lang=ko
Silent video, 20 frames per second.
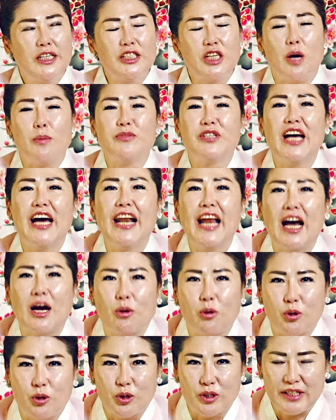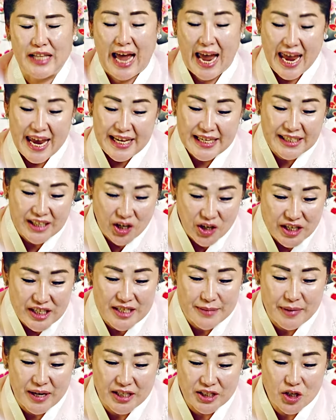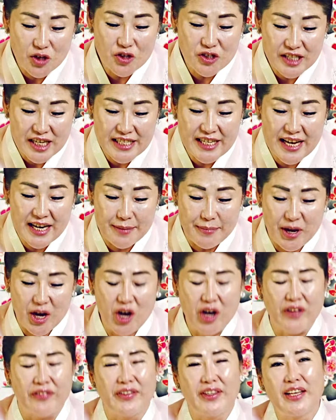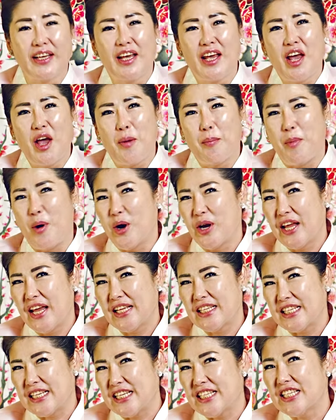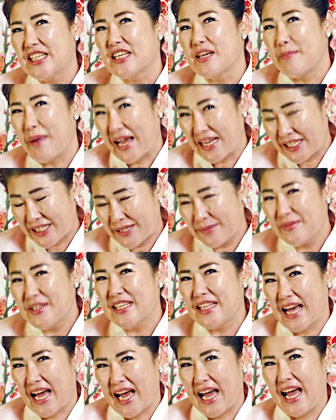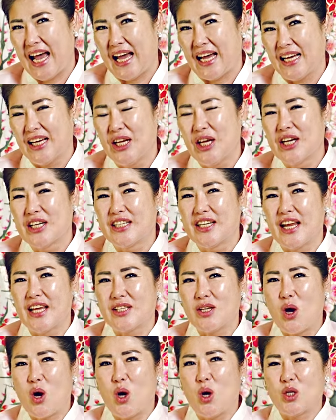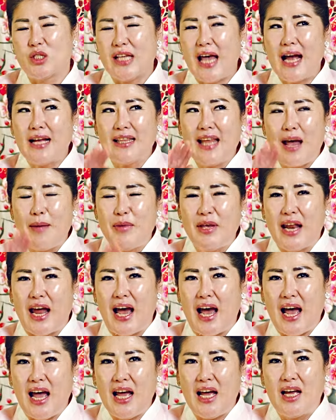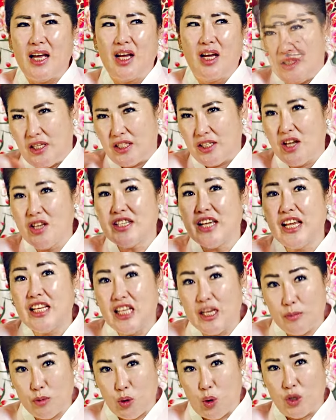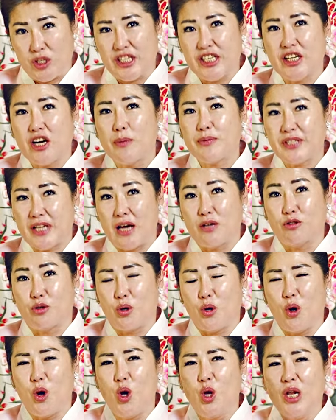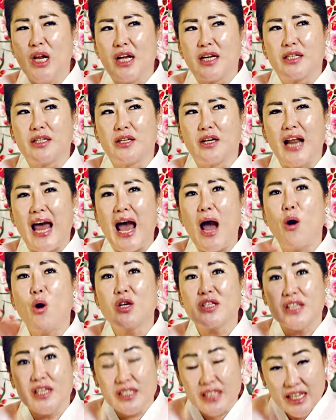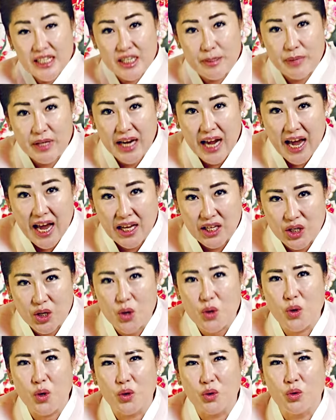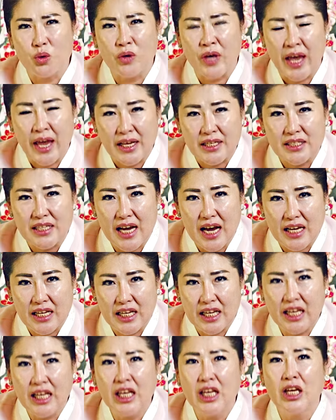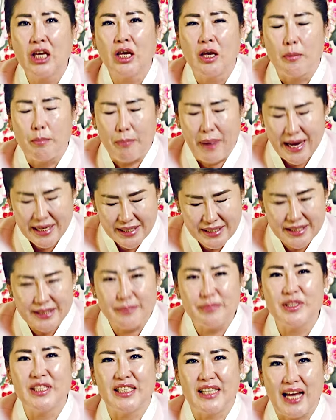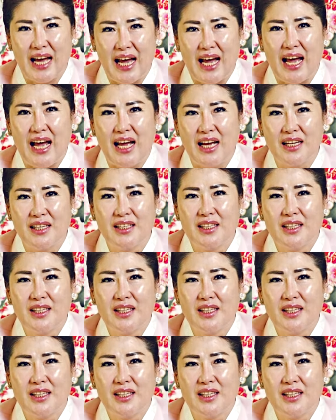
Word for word: 점잖하고 나이는 어리지만 33살이면 머리에 지식이 많습니다. 그래서 상담이나 예, 선생님으로 직업상으로 그런 학원 선생님이나 이런 것도 굉장히 많습니다